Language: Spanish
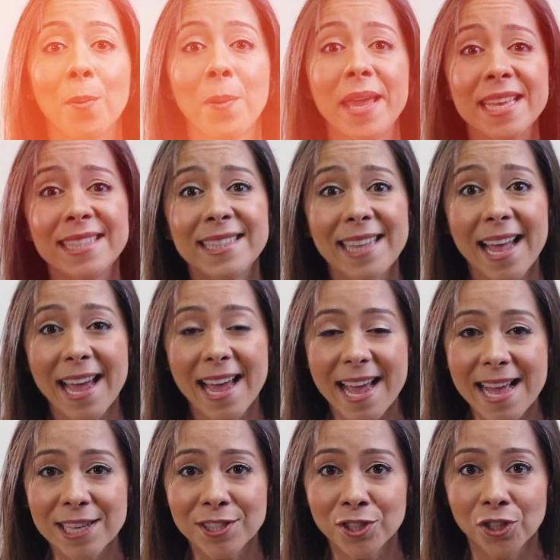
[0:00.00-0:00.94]
¿Viste
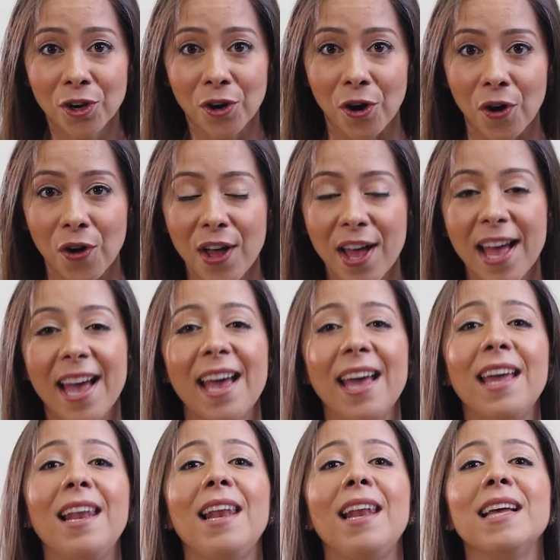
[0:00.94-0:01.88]
eso?
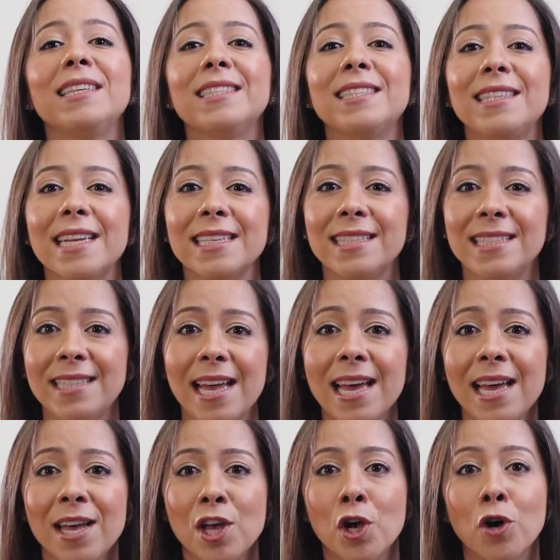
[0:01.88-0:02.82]
El
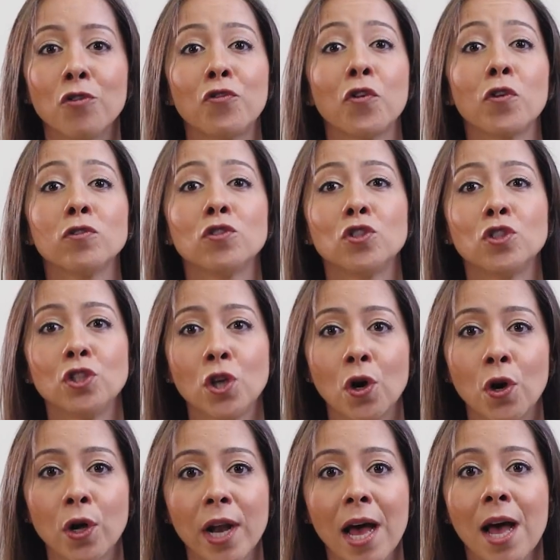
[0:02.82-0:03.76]
STC
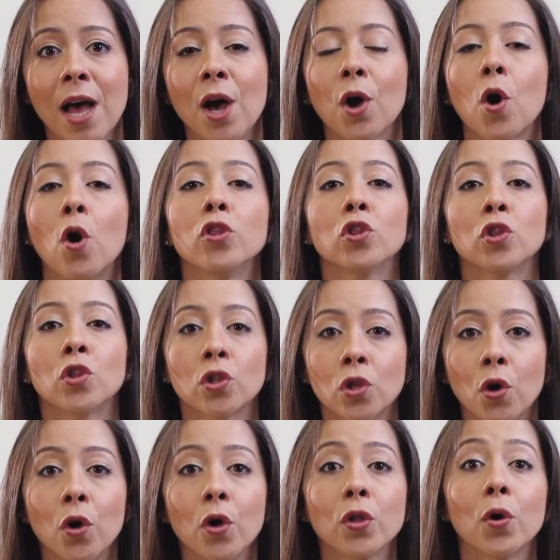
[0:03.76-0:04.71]
funciona con
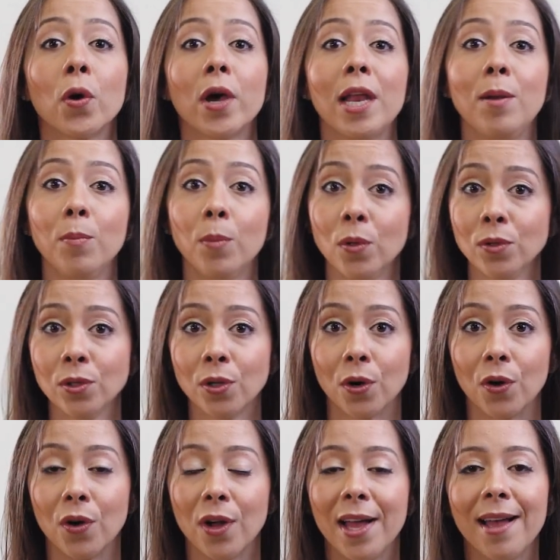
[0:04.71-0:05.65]
todo el
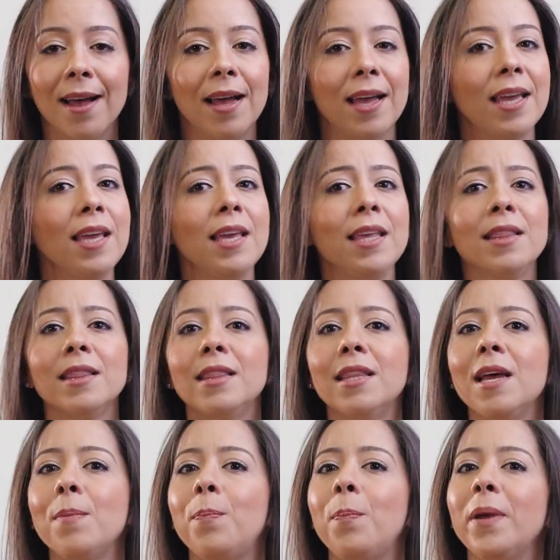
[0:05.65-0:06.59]
mundo,
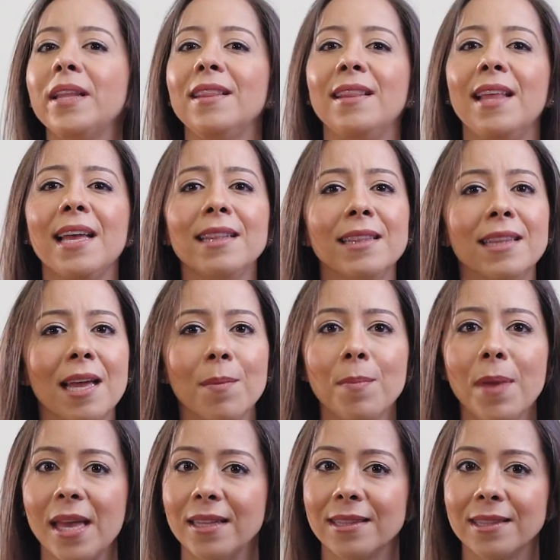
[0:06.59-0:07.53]

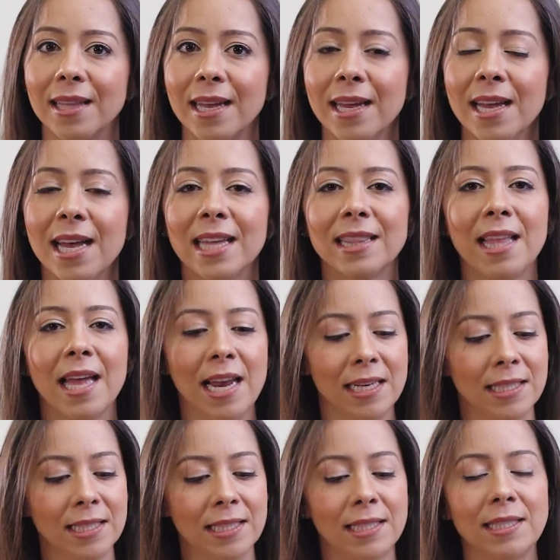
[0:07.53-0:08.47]
independientemente
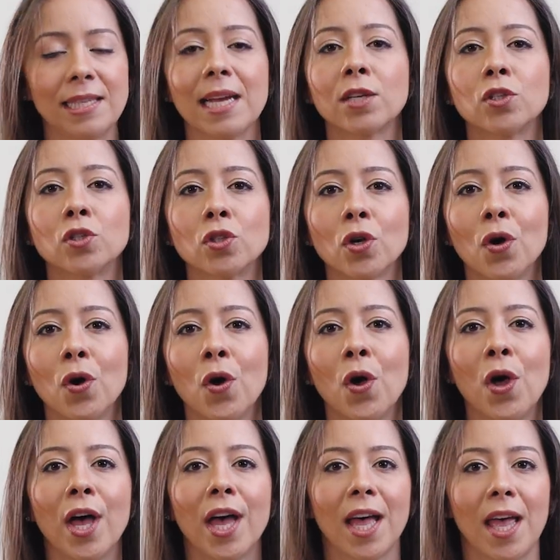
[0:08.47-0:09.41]
del sexo,
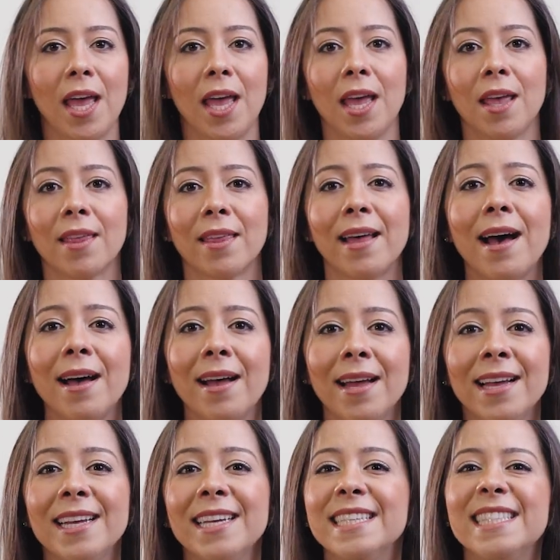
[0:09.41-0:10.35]
edad
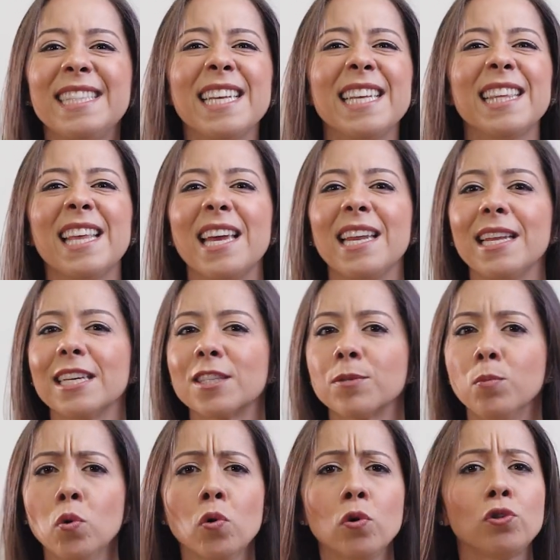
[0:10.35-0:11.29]
si
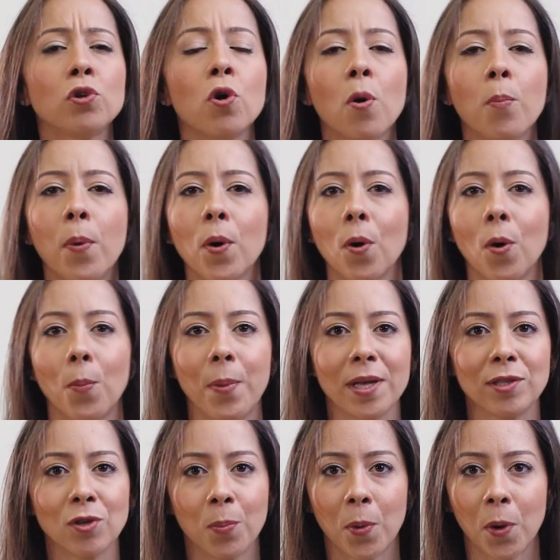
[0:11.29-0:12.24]
tienes mucho o poco
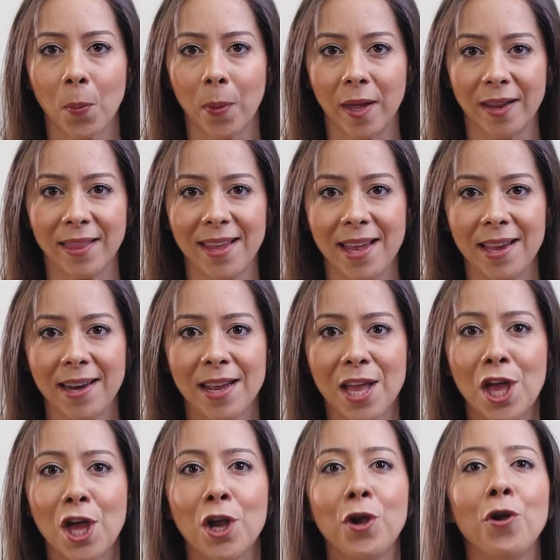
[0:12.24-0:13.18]
peso por perder,
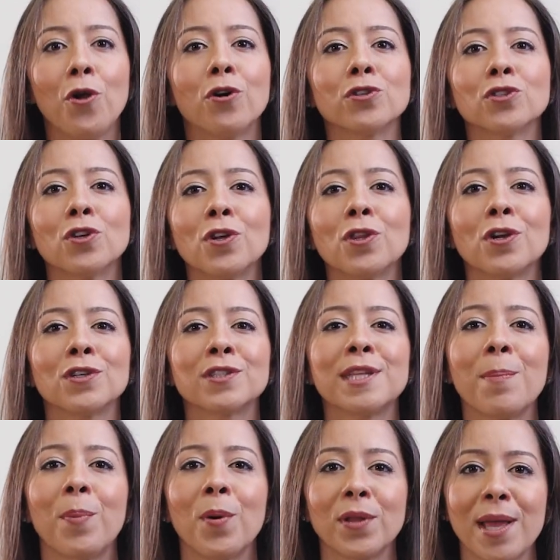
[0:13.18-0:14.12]
nosotros
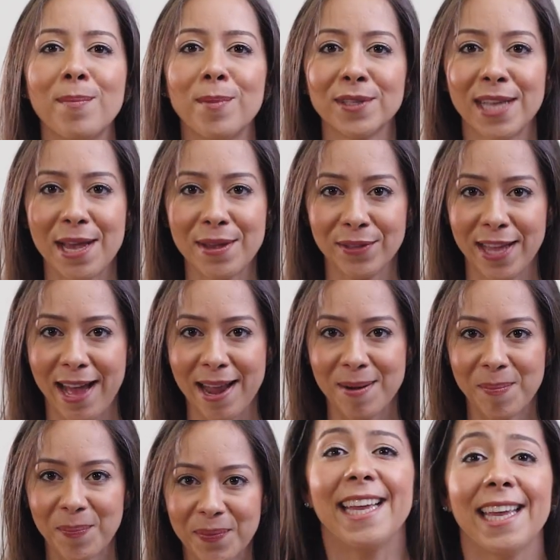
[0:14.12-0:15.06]
te podemos ayudar.
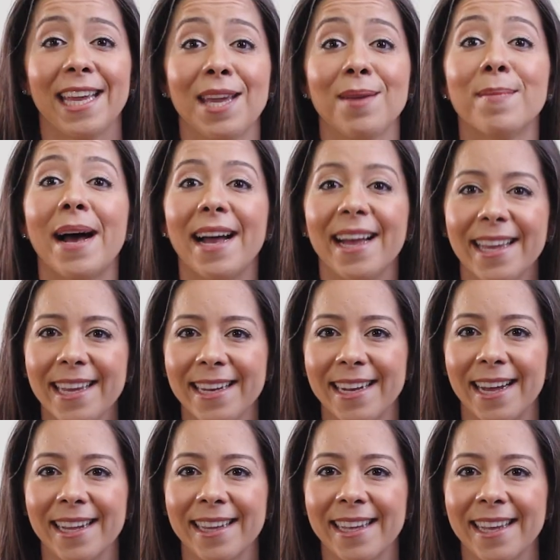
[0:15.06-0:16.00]

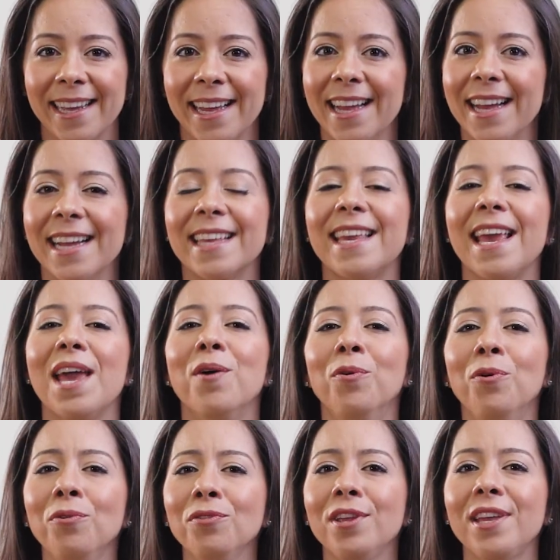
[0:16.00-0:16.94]
Imagínate que
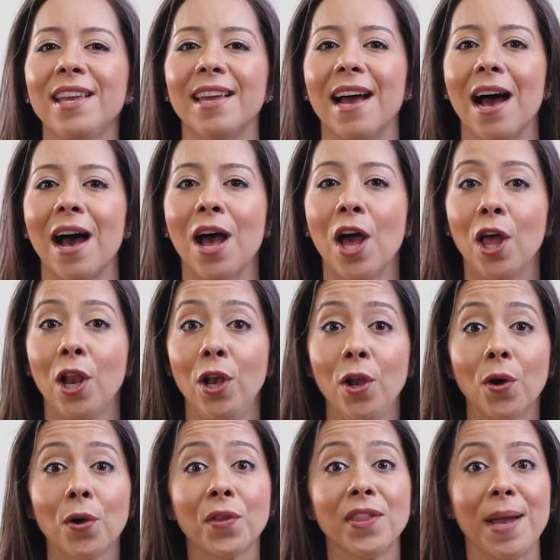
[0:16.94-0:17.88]
un día
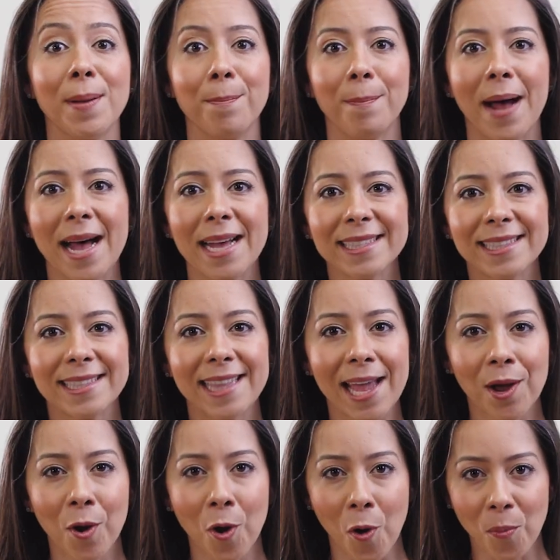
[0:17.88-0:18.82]
los demás
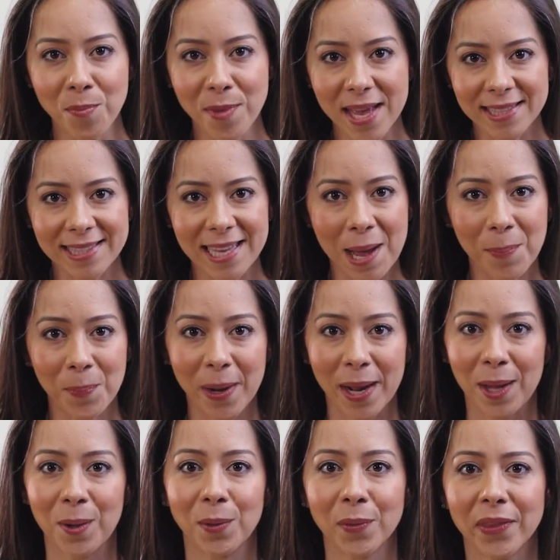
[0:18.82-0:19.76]
te comiencen a
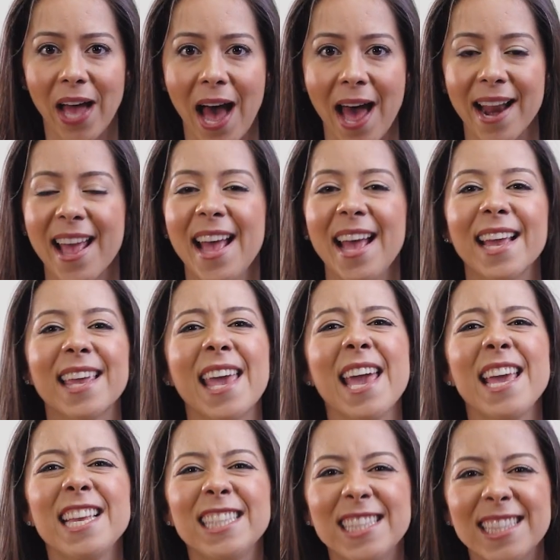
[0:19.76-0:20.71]
preguntar qué
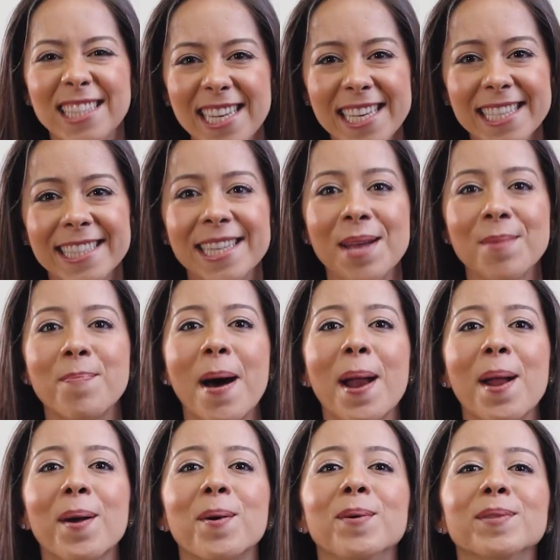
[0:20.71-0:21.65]
hiciste
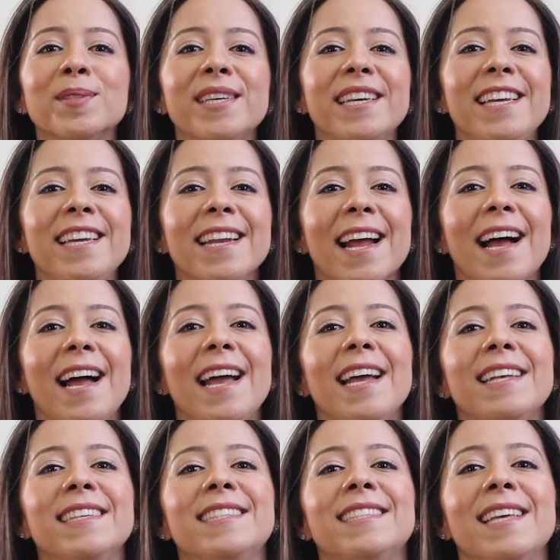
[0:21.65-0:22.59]
para conseguir
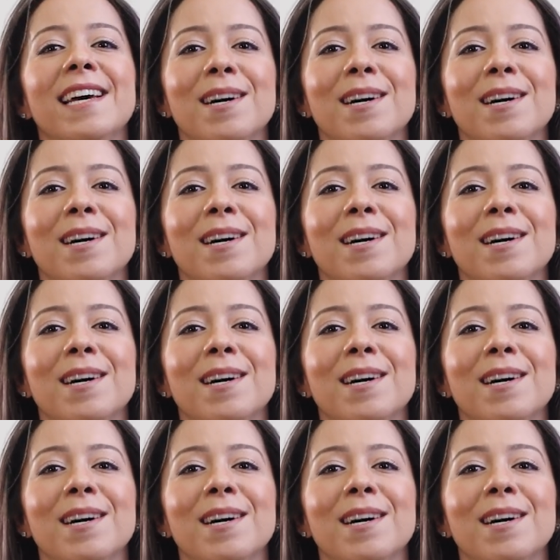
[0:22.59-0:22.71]
ese